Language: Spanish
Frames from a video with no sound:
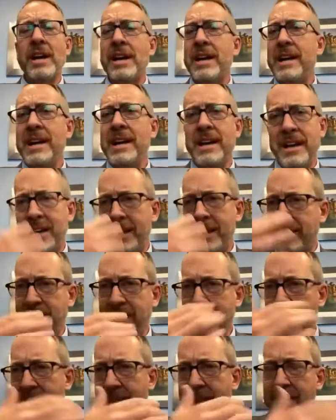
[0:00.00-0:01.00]
y
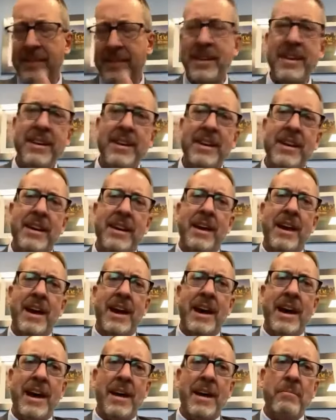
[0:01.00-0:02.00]
así, así, así.
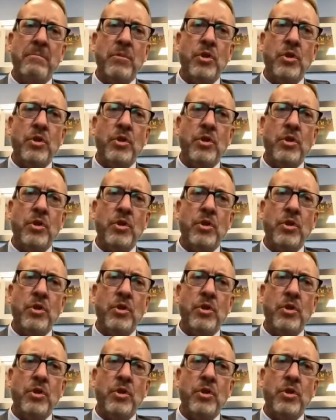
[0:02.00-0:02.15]
Ah,